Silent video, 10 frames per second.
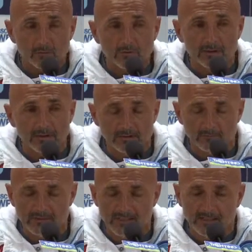E
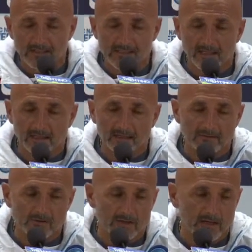lui questa testa la
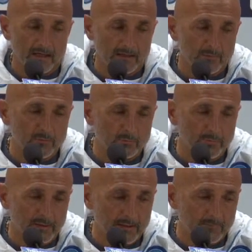deve girare di
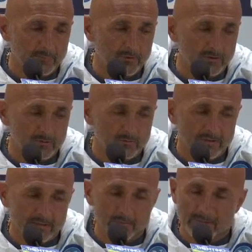più perché poi sono
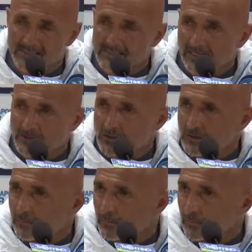questi passaggi